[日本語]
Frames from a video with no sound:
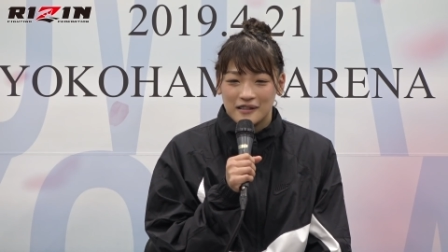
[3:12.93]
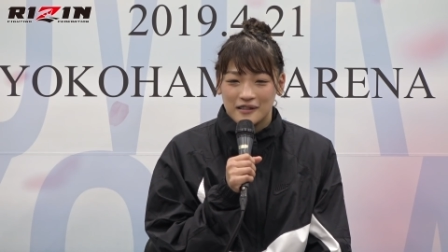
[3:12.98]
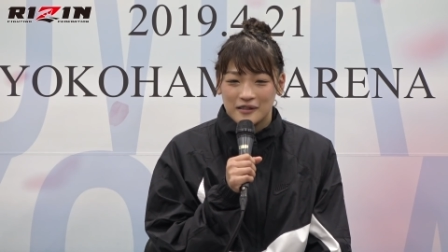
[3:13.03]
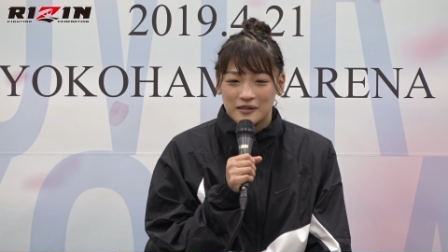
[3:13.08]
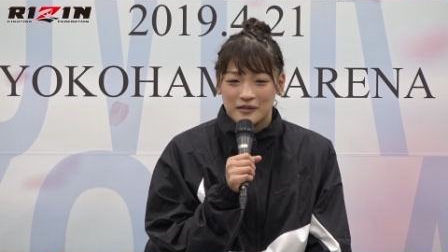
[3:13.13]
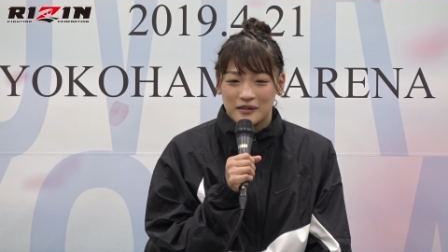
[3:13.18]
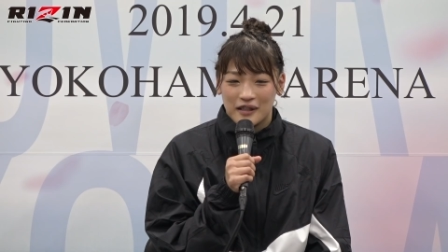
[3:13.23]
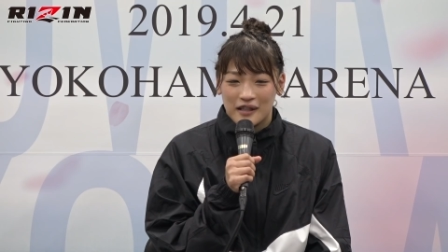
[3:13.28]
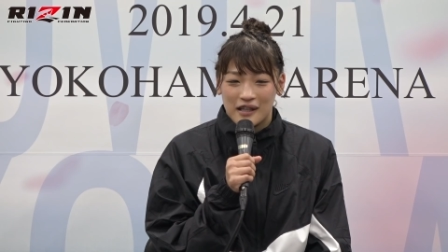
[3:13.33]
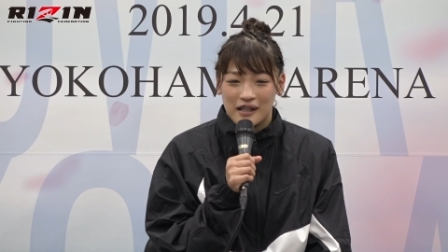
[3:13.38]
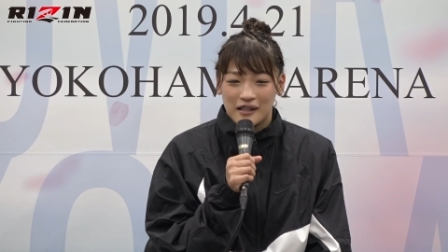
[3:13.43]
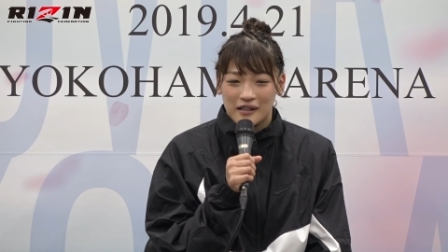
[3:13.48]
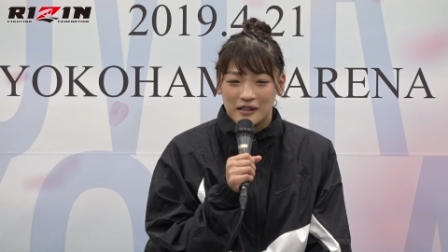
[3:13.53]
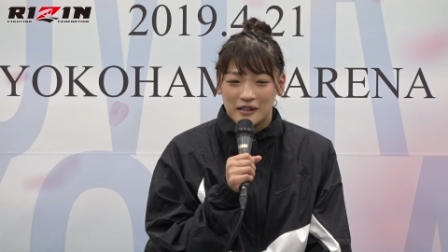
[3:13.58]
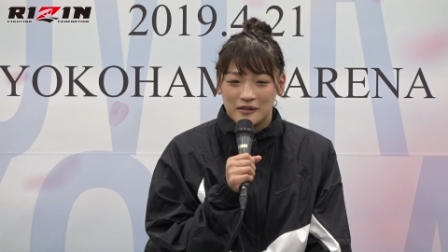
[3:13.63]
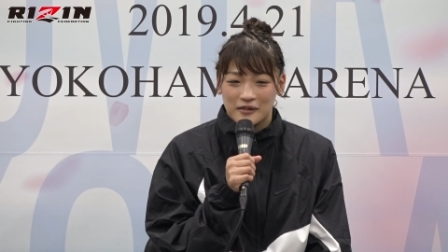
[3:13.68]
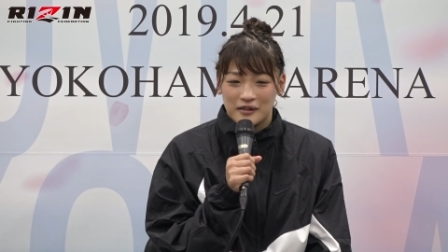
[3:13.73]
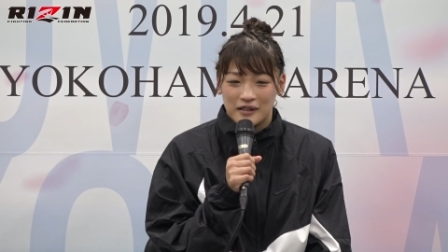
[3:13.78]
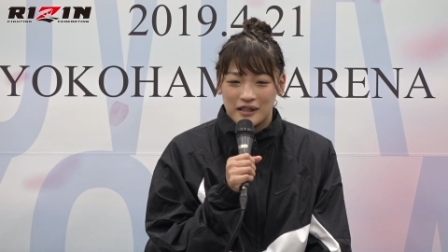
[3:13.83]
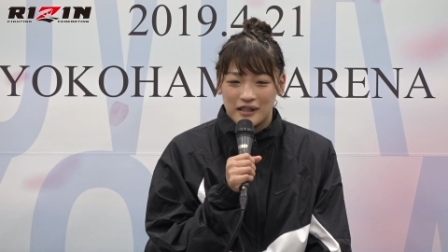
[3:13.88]
そんな感
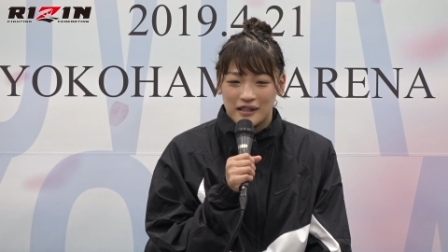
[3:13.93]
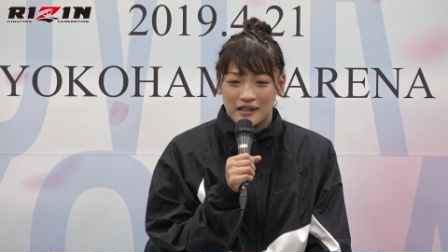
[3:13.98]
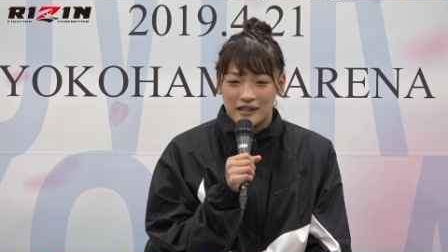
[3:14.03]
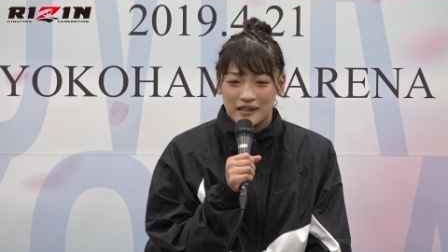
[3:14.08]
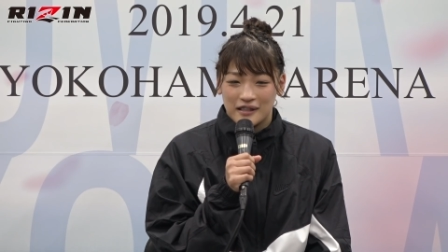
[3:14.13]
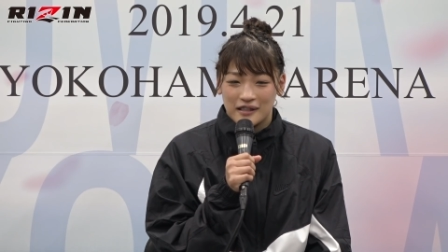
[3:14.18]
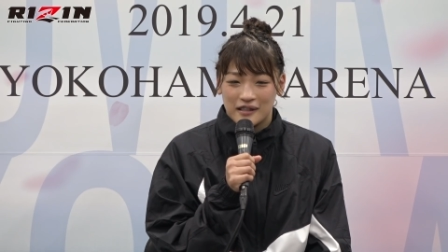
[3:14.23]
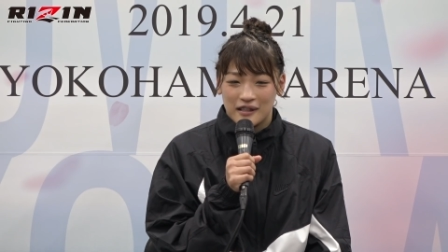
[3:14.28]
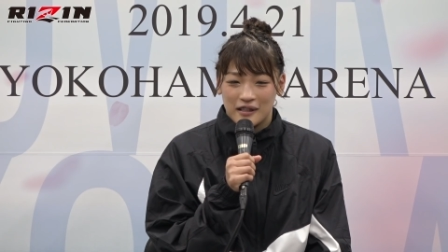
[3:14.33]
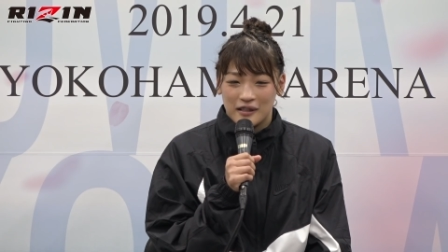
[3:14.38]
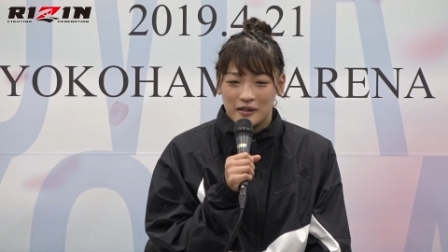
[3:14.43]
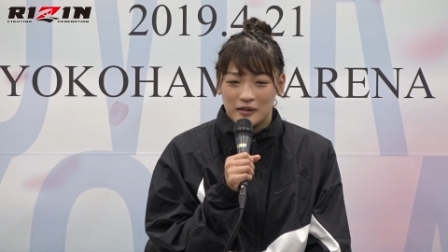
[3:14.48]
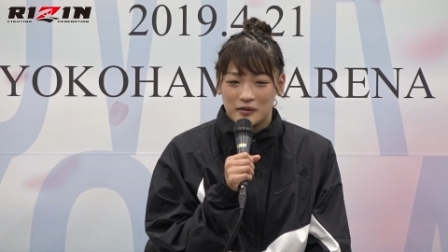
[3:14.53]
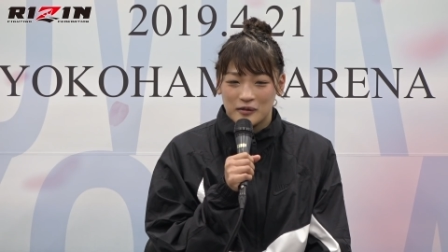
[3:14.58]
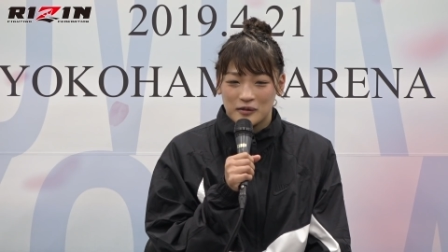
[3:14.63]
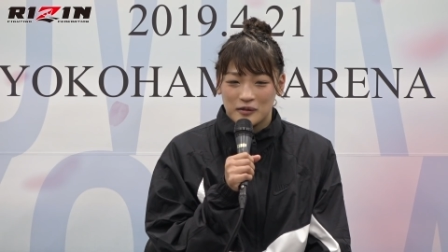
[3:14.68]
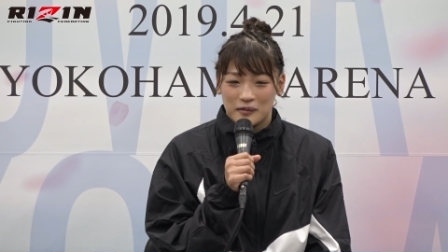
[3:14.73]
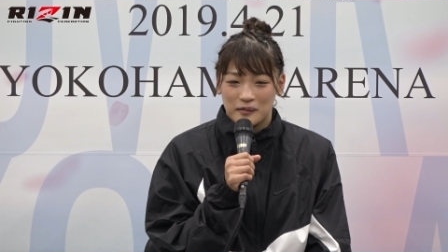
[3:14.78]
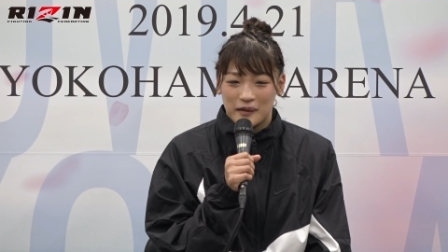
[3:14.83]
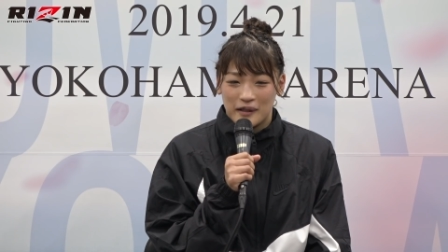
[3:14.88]
覚で試合に
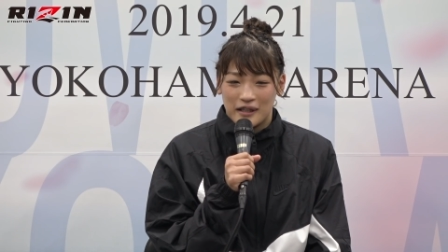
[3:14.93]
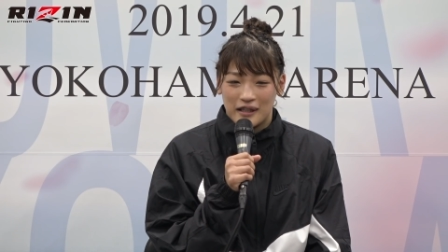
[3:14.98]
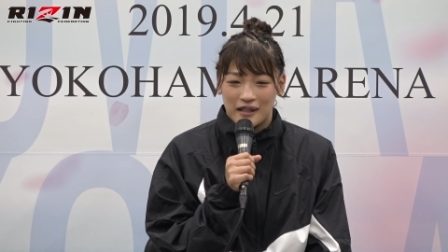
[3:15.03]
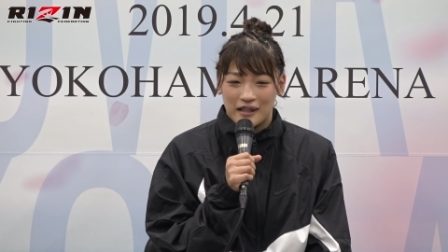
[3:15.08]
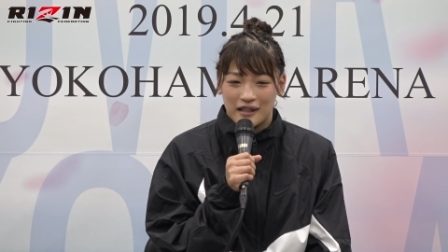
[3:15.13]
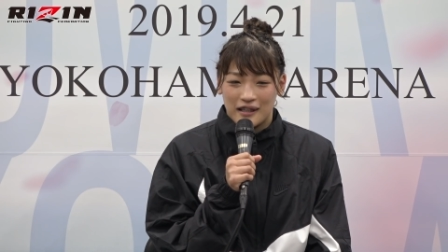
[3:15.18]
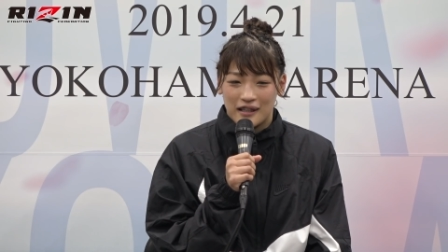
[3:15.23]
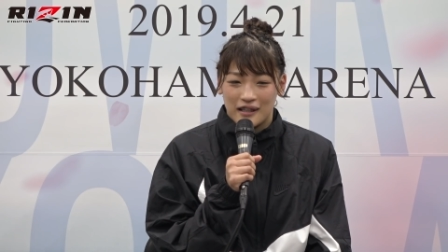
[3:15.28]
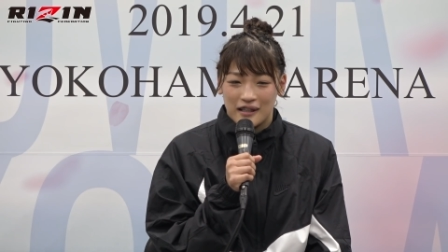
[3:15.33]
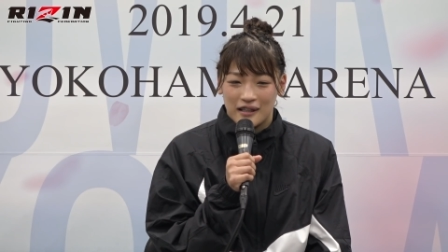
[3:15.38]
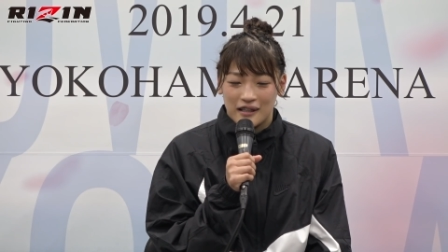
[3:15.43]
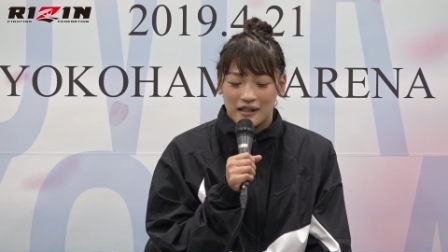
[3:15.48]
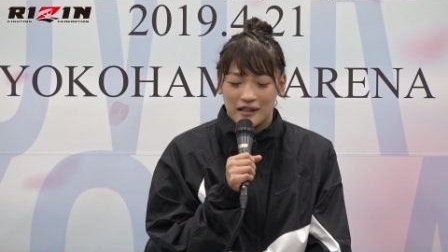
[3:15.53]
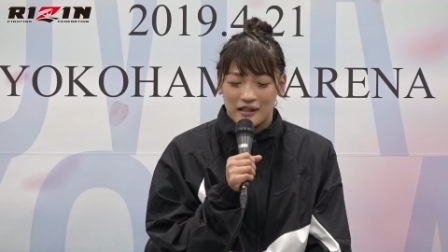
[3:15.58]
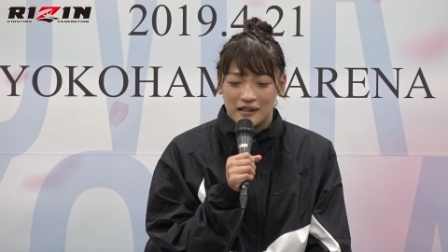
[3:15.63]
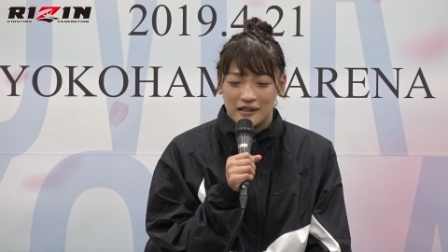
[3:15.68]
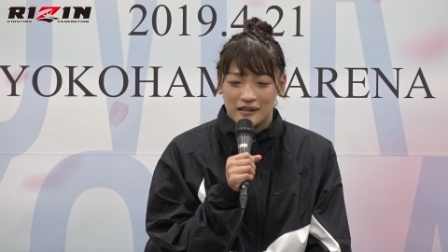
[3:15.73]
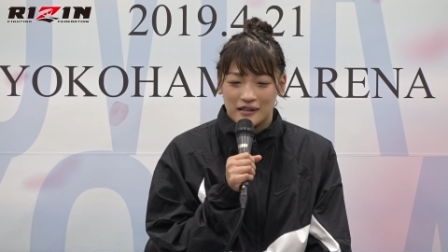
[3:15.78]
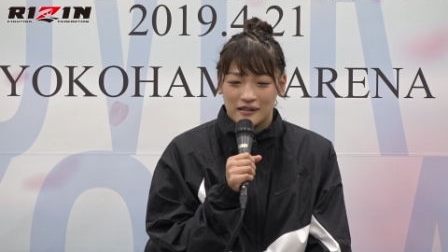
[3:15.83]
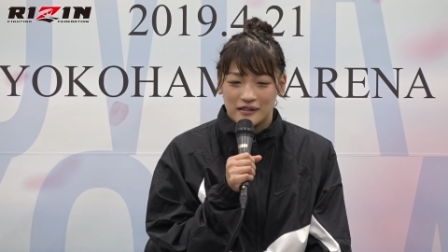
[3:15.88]
臨めて、
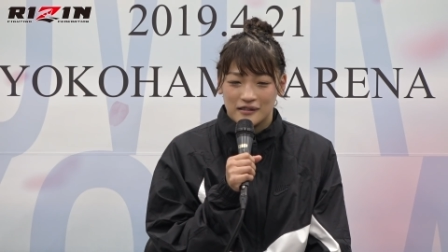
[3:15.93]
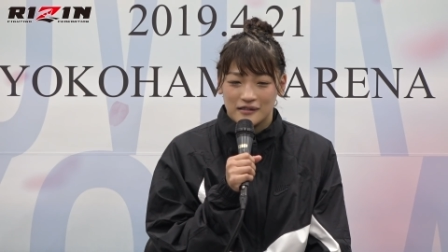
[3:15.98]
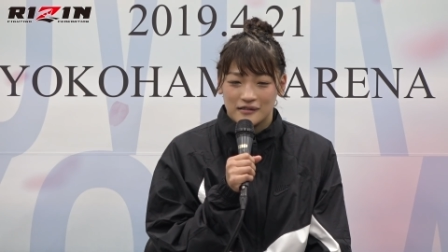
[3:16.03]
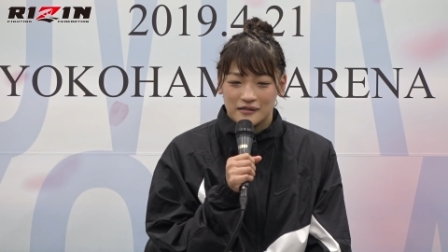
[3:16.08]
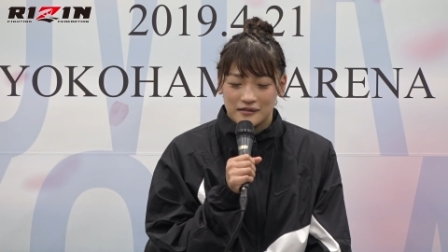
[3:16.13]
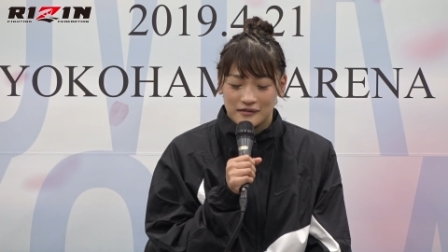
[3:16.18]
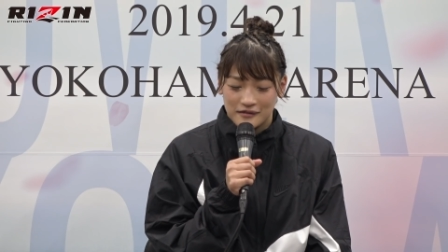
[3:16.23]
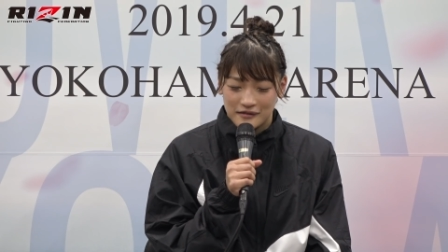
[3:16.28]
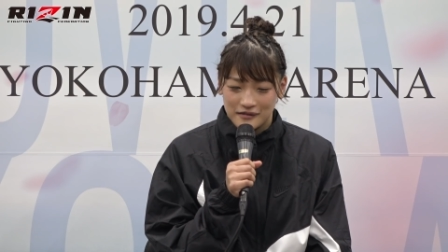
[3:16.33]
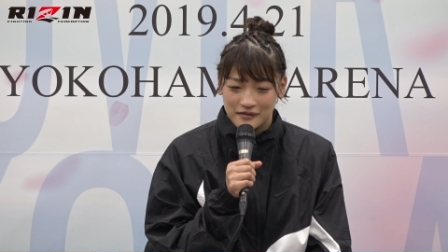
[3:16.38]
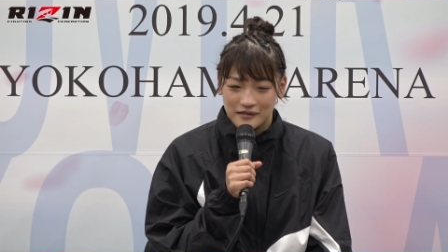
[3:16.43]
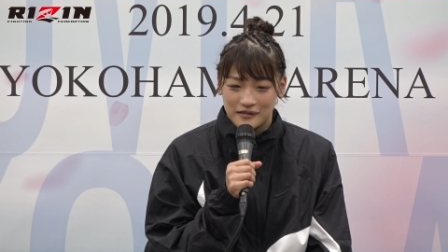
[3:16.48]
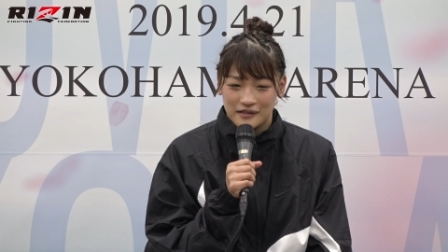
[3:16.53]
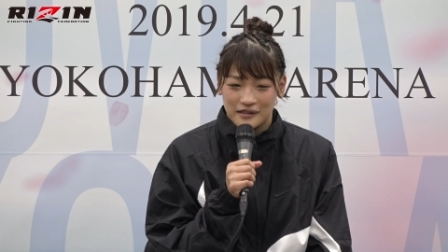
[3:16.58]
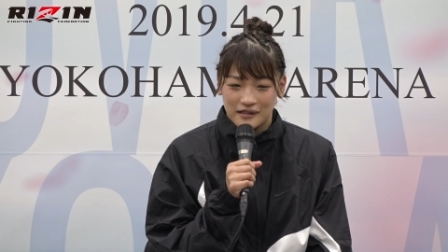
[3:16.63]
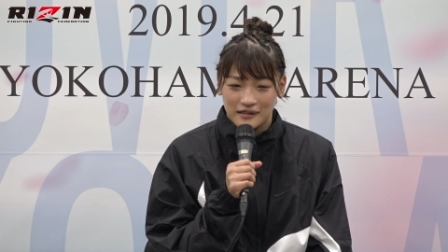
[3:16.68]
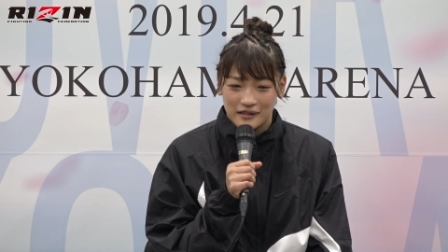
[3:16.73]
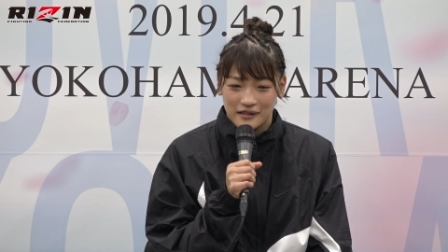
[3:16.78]
うん、